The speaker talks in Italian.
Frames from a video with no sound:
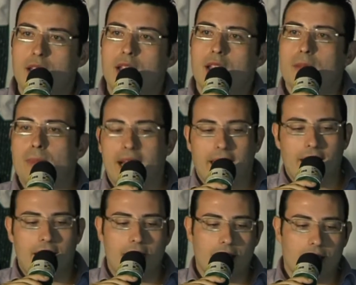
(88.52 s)
ma
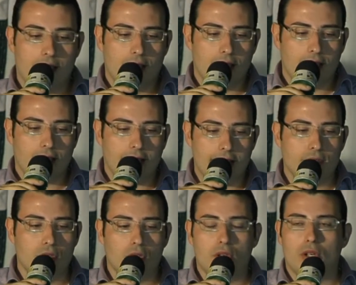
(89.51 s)
che eh,
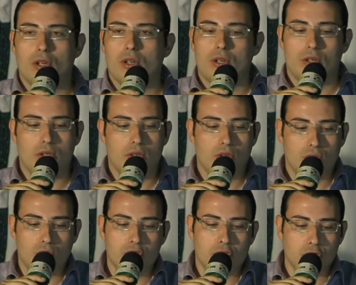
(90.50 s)
rendono
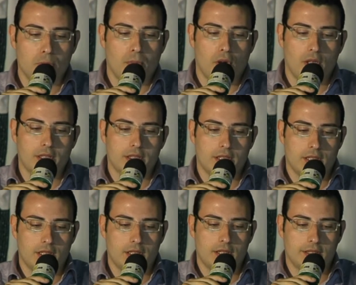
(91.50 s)
questo sport
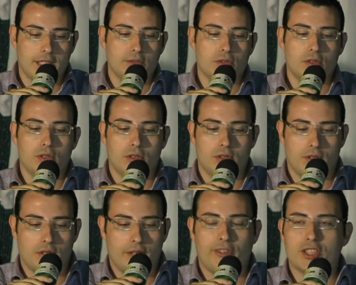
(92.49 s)
eh,
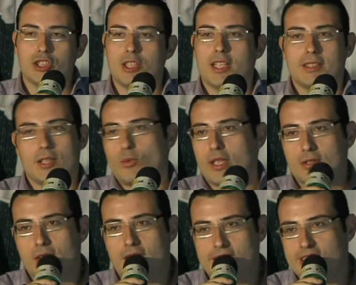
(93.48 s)
tanto affascinante
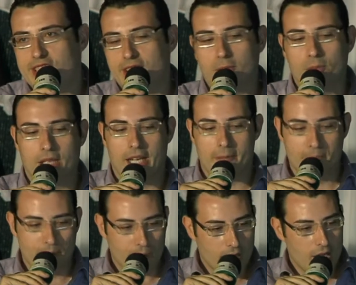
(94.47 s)
quanto irresistibile.
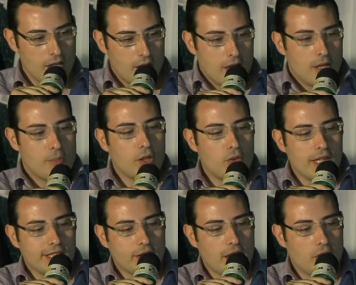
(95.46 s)
Per
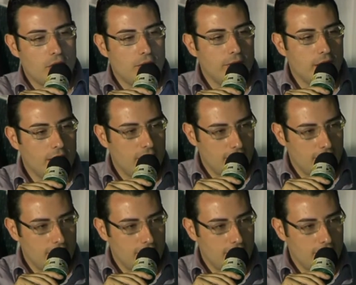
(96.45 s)
questo ecco, vi,